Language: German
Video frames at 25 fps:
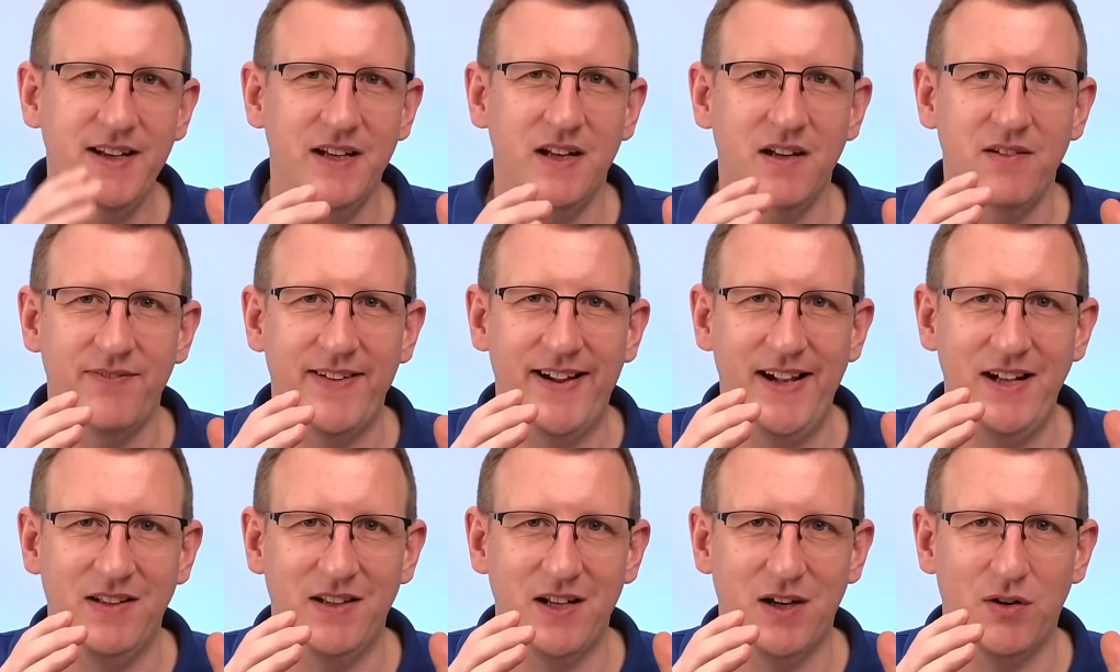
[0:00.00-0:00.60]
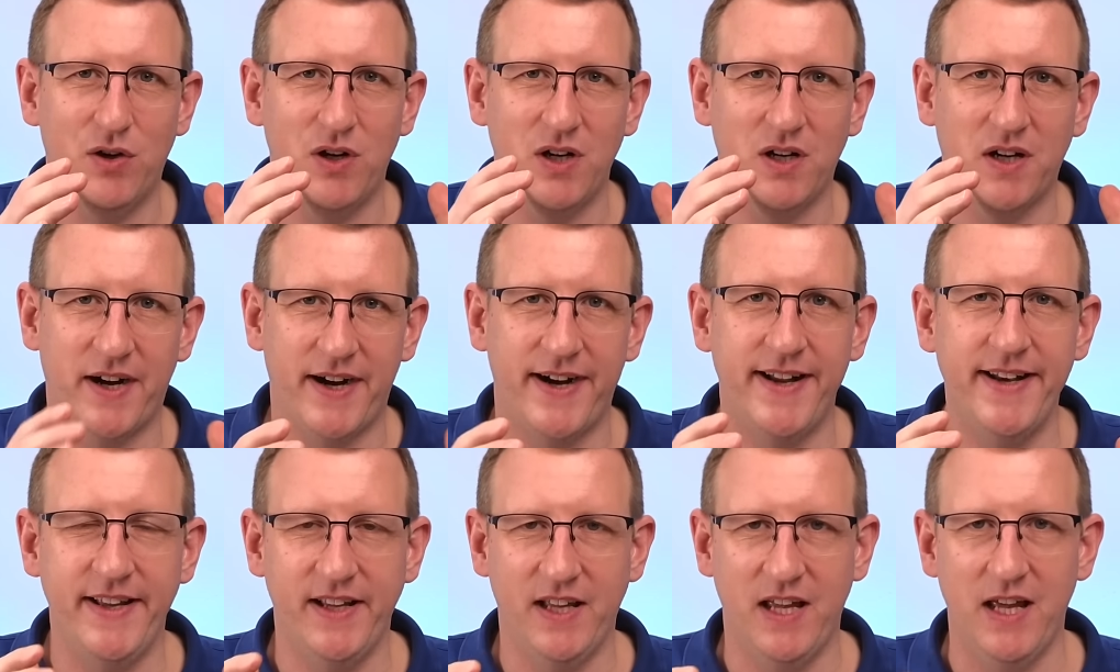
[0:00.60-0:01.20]
Innenwelt der
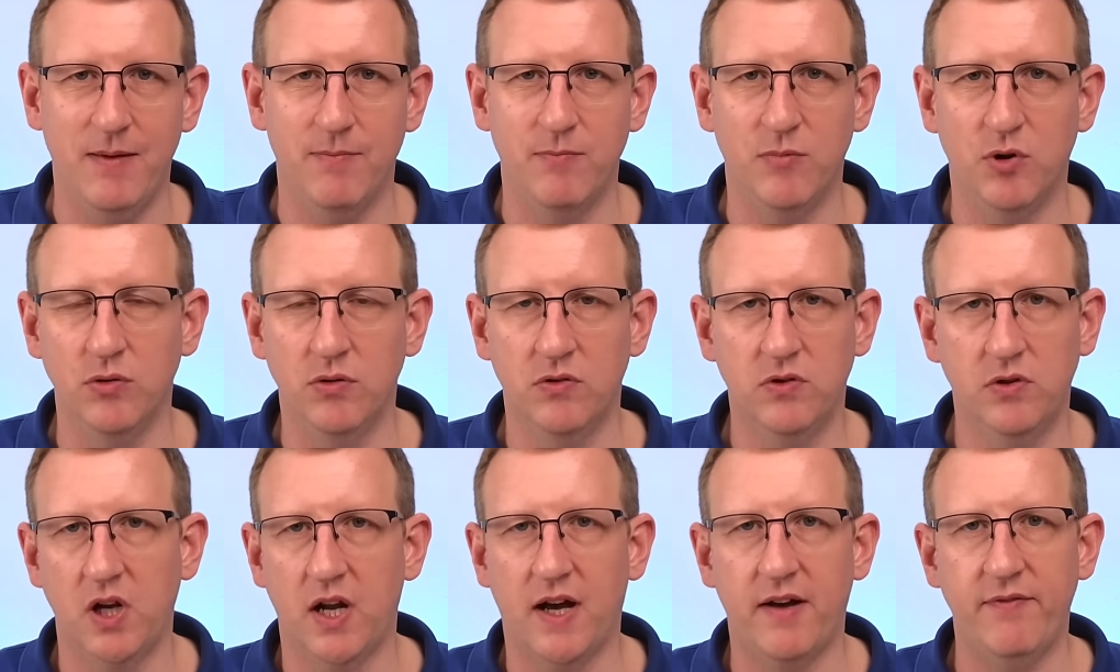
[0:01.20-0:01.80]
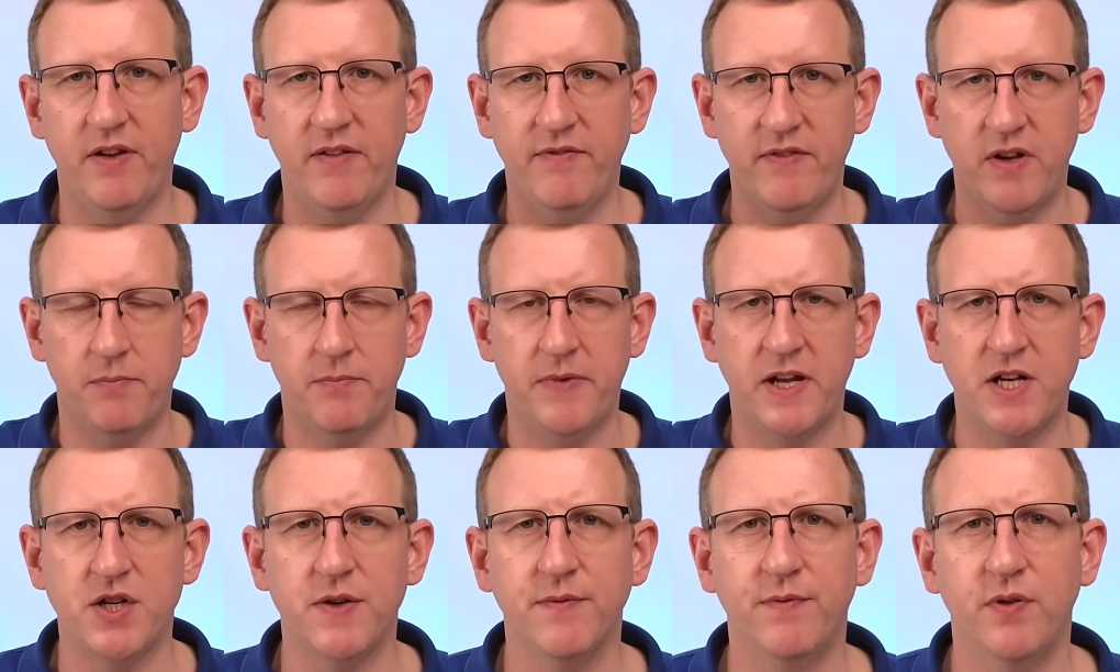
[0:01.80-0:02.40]
Organe geben. Und klar, wenn wir einen
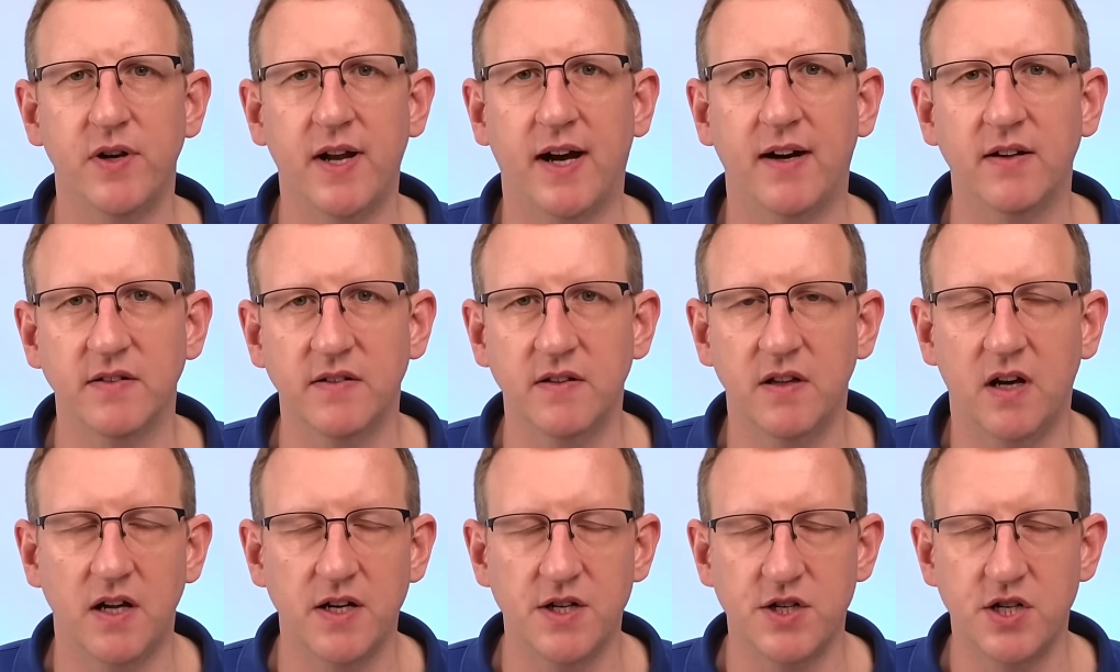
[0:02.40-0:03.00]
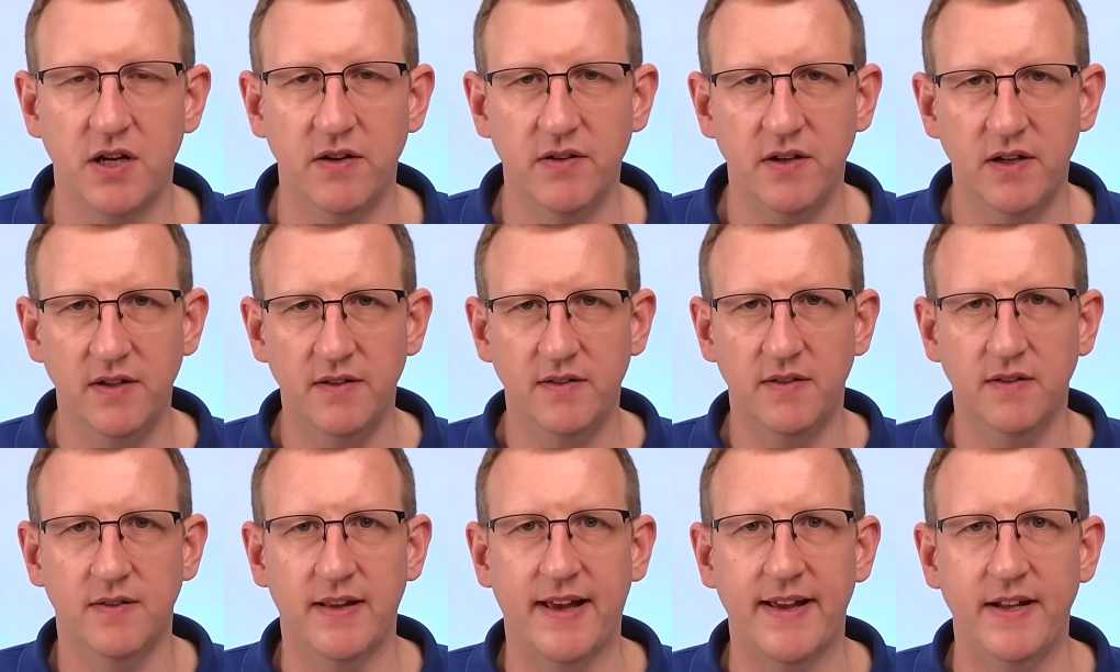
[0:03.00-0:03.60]
Menschen von außen anschauen, dann
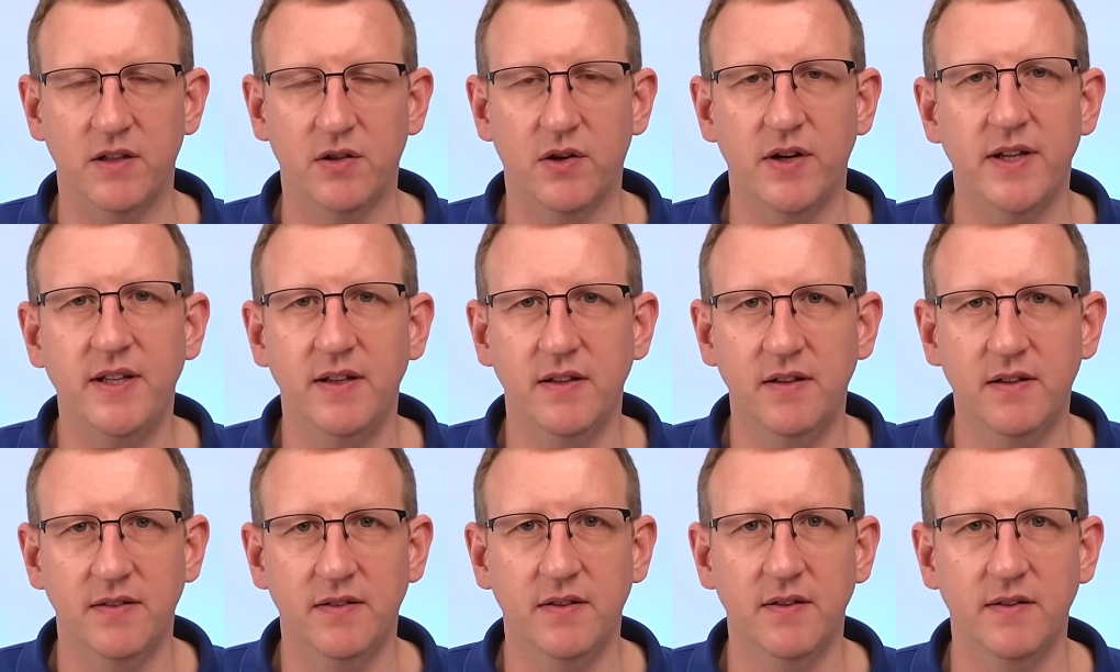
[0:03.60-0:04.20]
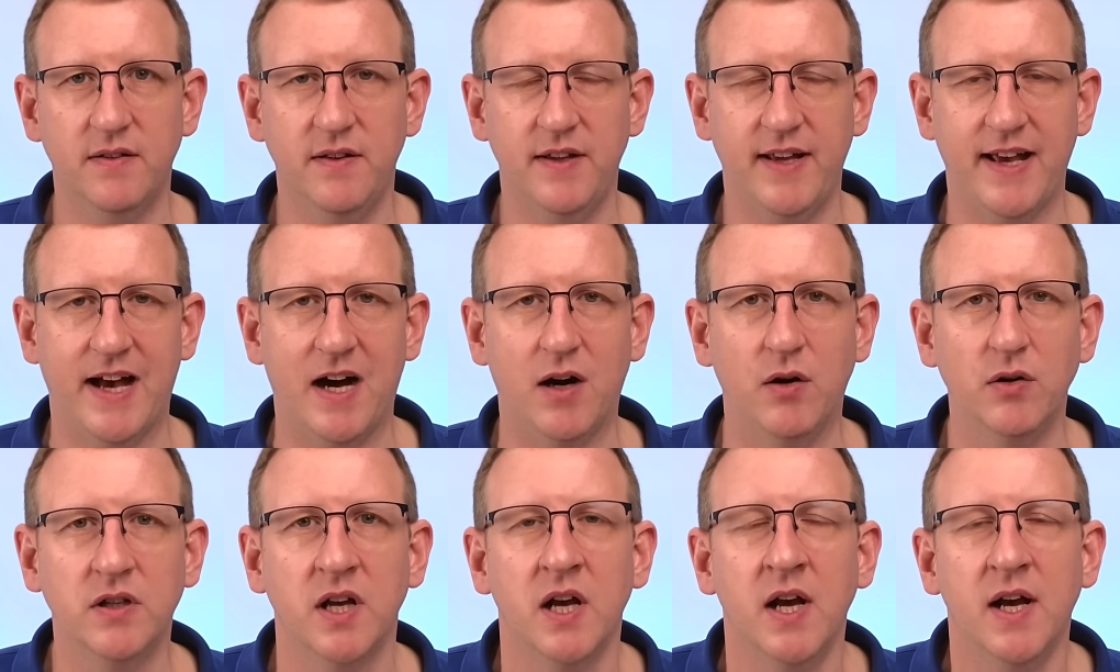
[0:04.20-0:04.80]
ist es eindeutig, das ist die
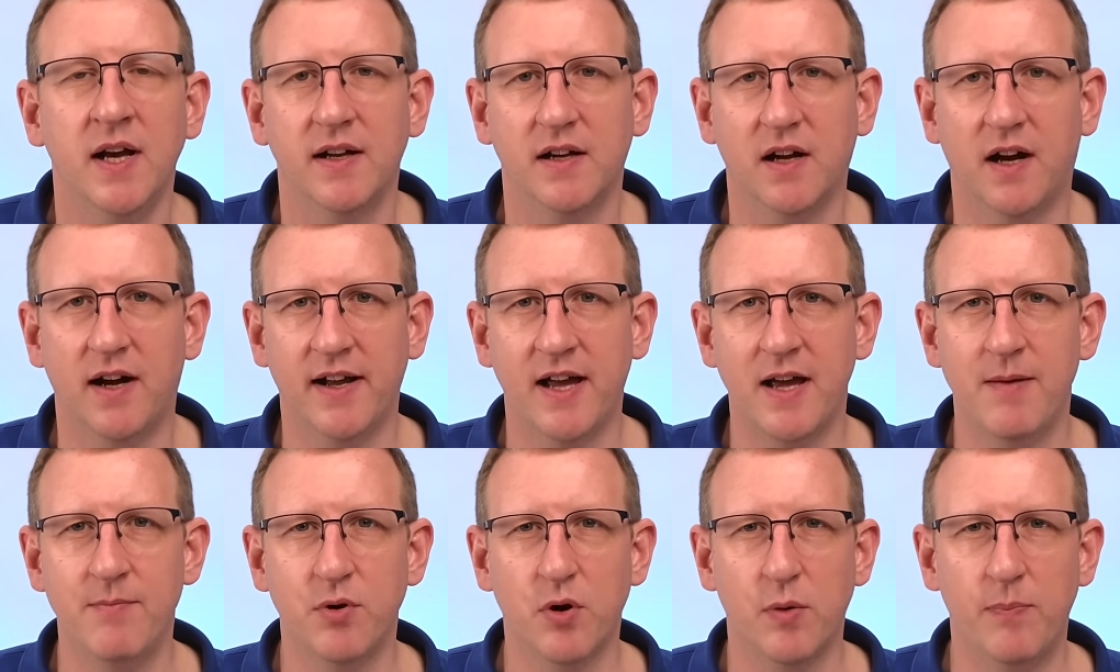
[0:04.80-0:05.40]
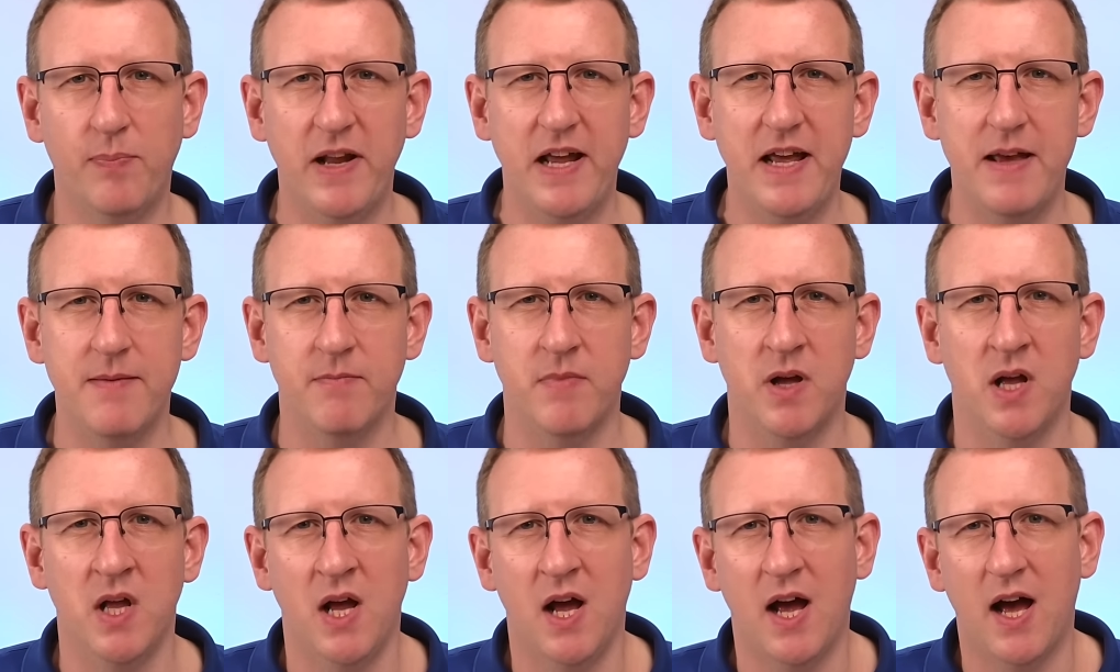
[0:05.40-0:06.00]
Haut, gar kein
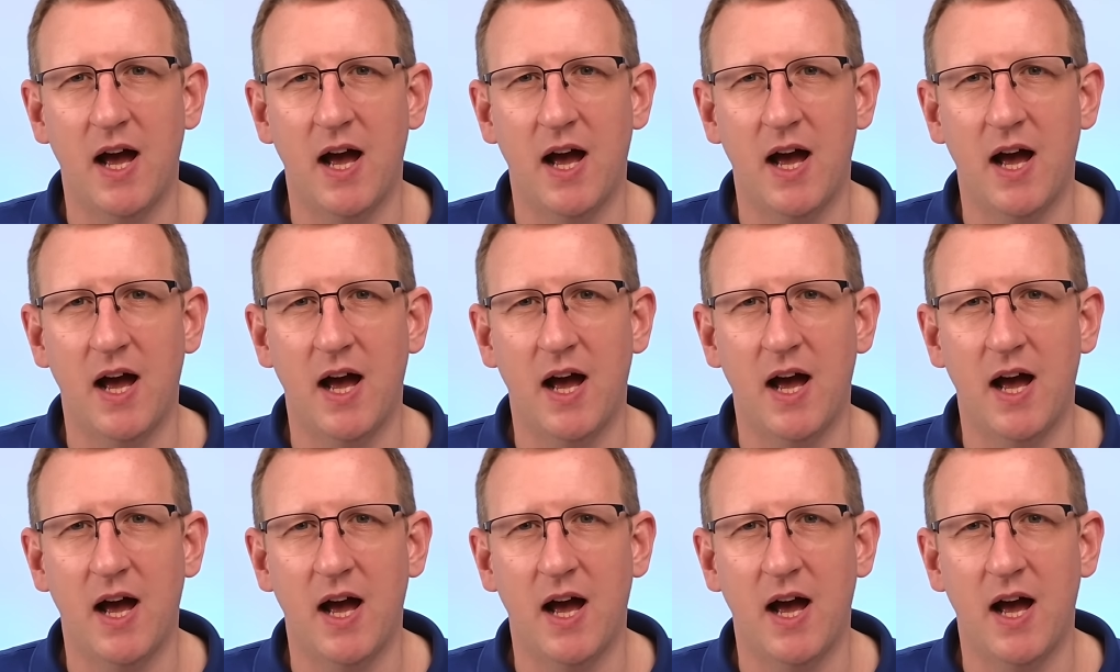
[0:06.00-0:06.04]
Problem.